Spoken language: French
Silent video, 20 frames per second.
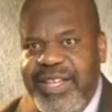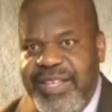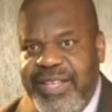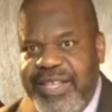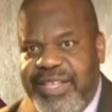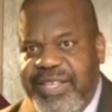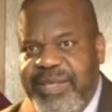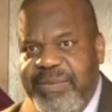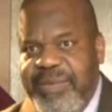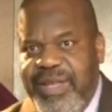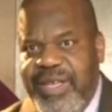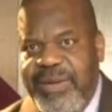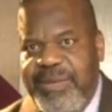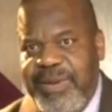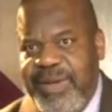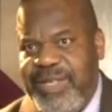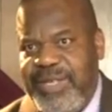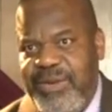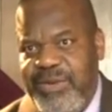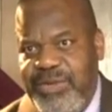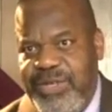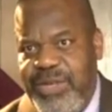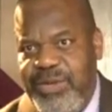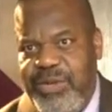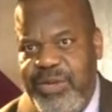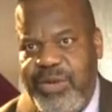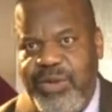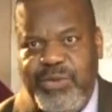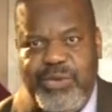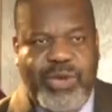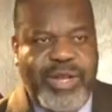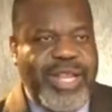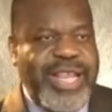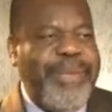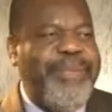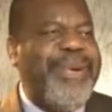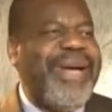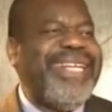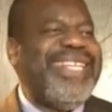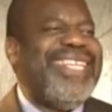décimer, parce que aussi Dieu
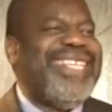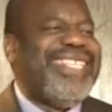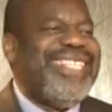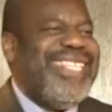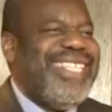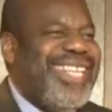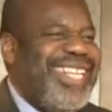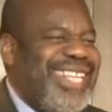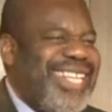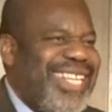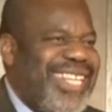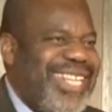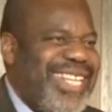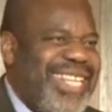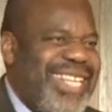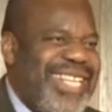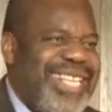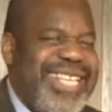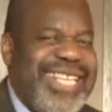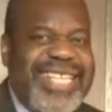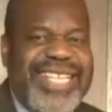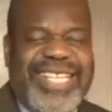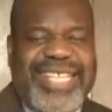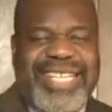n'a pas décidé. Amen